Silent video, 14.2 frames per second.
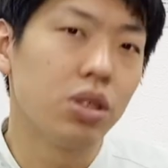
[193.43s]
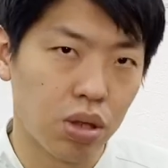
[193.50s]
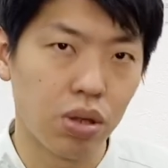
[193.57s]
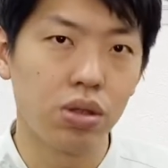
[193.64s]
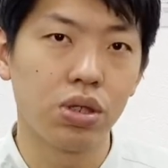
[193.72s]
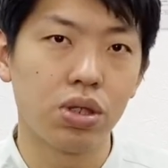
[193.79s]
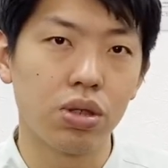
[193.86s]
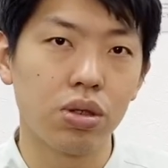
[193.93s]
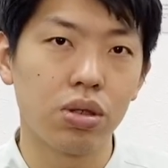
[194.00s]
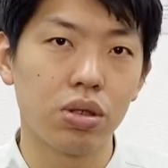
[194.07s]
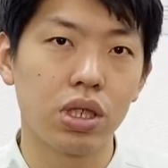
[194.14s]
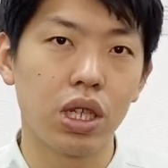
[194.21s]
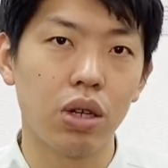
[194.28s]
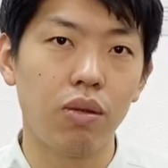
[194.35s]
の特徴
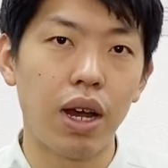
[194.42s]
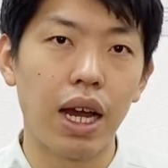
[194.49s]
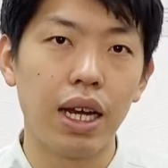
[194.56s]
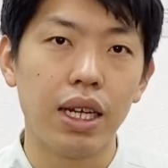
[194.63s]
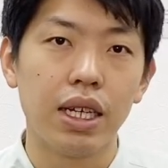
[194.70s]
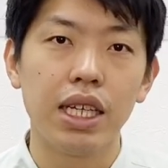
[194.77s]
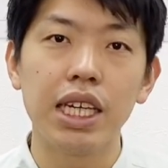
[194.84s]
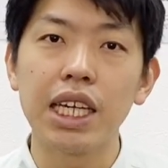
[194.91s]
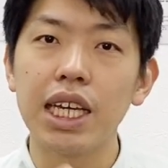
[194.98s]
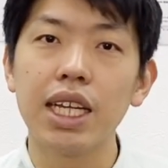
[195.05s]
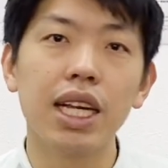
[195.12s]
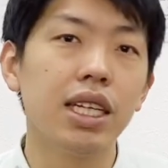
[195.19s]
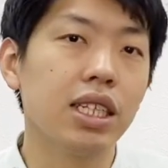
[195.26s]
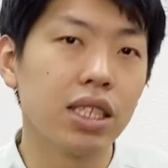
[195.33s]
としては、いき
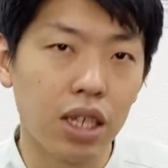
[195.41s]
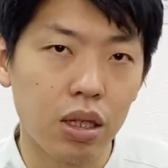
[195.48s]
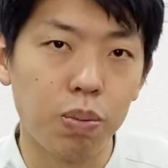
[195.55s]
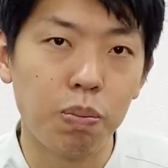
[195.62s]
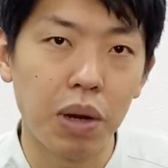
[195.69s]
なりですね、